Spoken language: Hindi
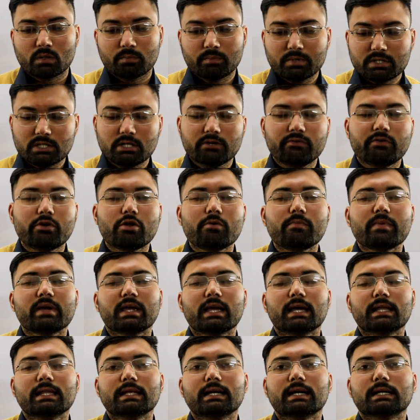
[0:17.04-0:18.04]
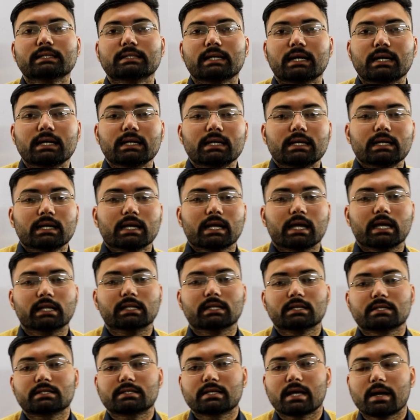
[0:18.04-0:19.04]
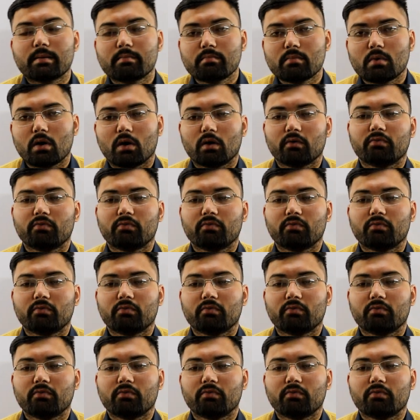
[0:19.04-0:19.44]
पिछली वीडियो में क्या देखा था कि द सम